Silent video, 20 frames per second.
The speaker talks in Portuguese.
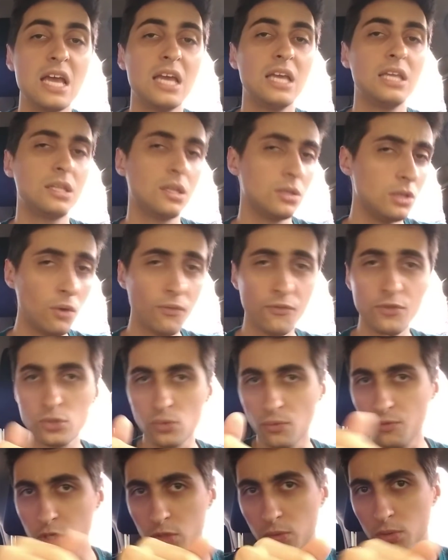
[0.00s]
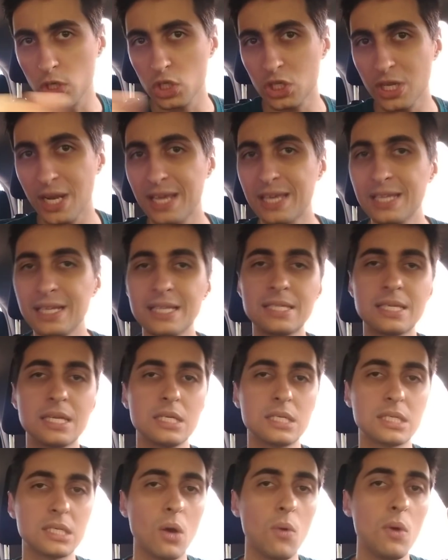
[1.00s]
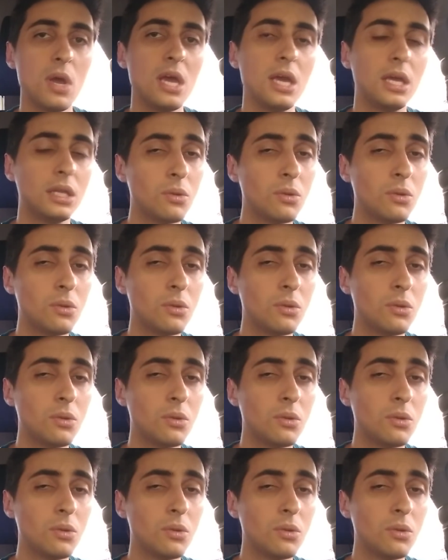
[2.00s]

E eu fiz um vídeo, vou deixar aqui na descrição.